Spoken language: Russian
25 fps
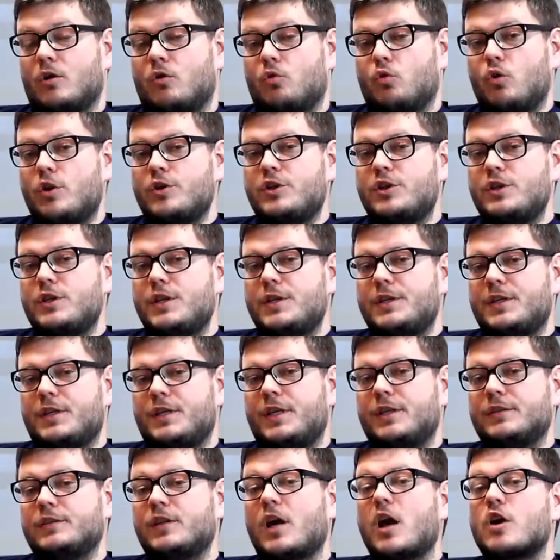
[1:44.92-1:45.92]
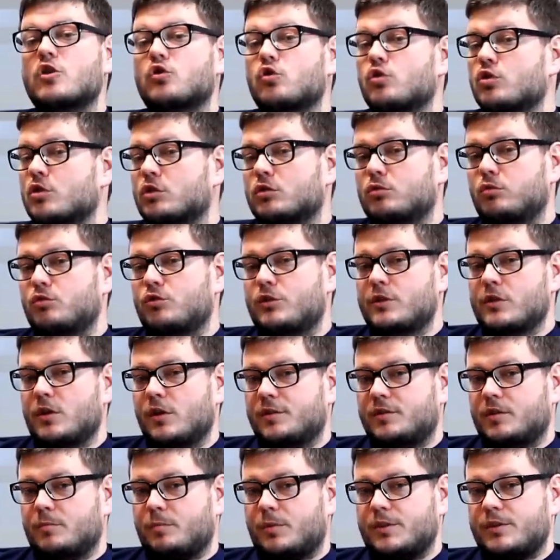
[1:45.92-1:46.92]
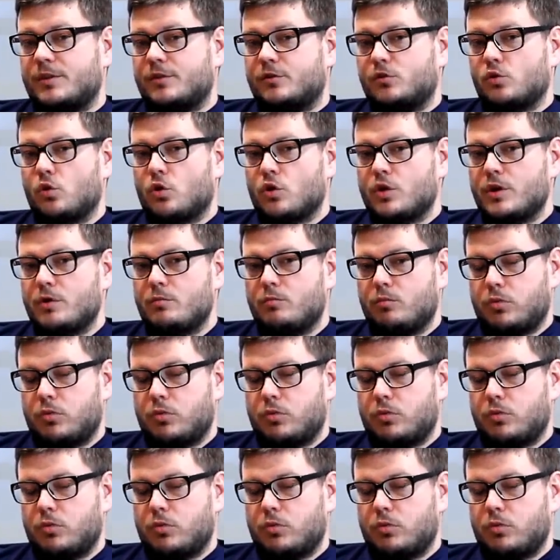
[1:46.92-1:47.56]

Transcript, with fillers: Очень интересно, что же случилось с оппозиционным